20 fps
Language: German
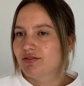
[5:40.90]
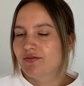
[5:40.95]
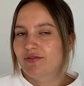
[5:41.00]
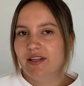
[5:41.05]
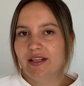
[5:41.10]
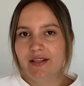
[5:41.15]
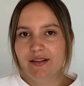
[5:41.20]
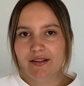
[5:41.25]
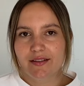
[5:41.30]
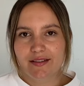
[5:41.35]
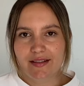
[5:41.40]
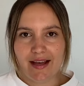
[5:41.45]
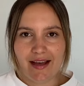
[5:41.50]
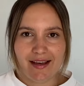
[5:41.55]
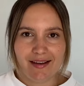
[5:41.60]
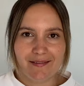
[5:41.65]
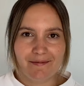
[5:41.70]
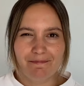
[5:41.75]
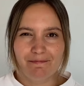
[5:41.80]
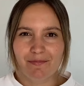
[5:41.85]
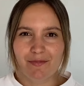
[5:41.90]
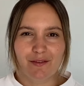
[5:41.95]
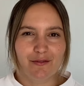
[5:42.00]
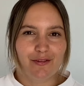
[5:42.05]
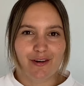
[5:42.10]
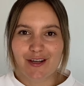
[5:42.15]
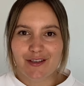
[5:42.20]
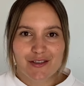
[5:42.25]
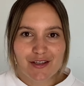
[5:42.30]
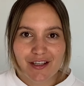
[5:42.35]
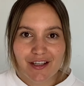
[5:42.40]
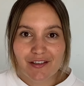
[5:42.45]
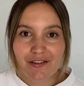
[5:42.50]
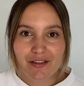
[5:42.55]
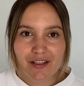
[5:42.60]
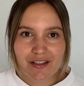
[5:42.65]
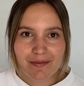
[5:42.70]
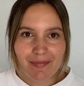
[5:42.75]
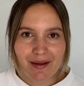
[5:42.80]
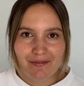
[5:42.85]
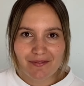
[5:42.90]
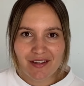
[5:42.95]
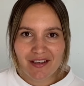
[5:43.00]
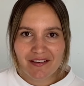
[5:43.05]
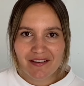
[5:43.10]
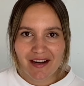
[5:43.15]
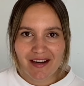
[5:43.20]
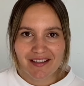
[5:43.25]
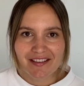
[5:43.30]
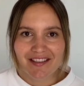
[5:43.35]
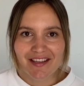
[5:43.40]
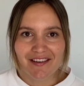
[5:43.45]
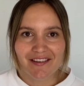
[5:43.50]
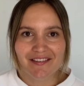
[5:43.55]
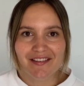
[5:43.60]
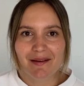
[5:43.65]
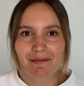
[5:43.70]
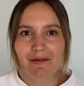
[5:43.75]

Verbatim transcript: Videos an. Voll schön, dass du jetzt mein Video anschaust,